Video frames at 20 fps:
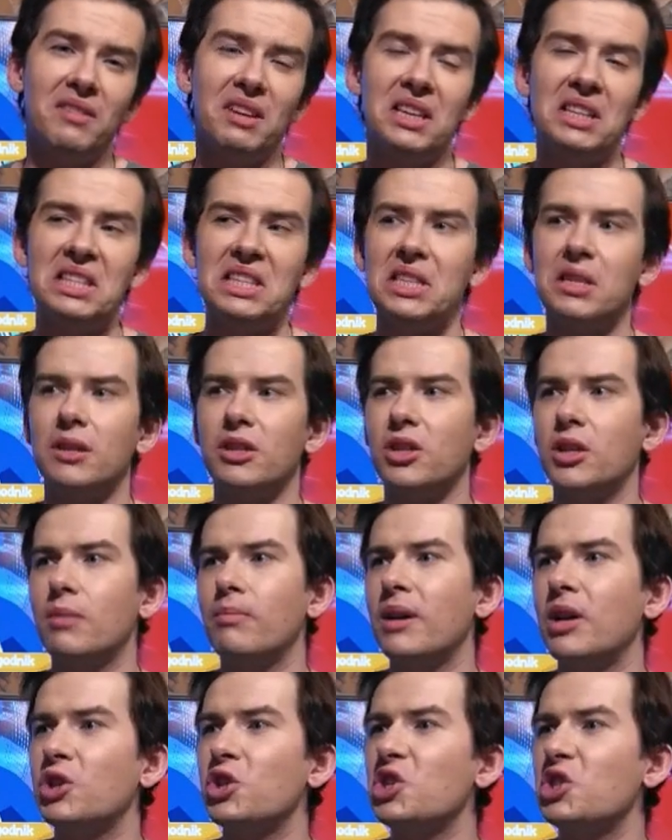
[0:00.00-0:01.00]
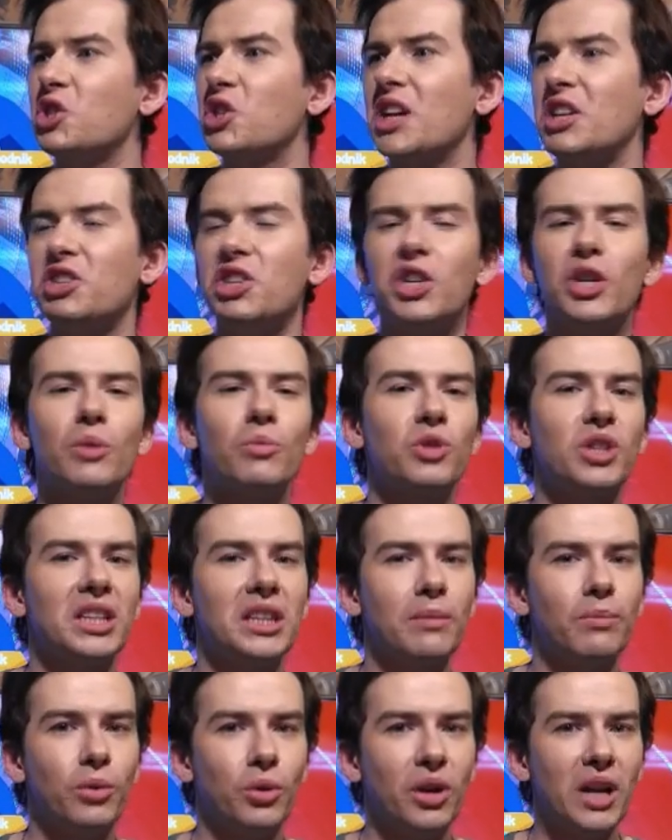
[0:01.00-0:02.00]
więc trzeba żyć nadzieją, że
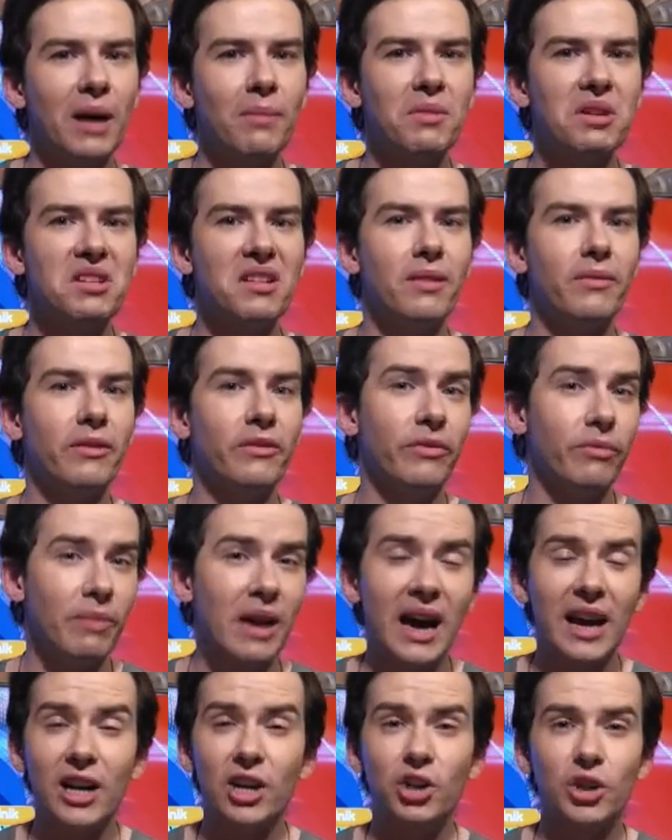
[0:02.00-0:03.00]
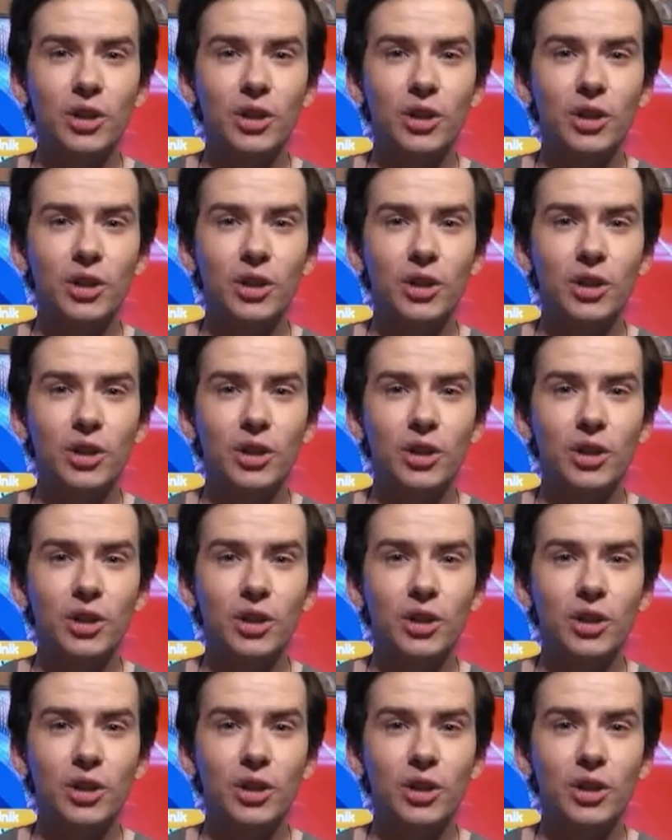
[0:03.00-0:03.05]
te programy w miarę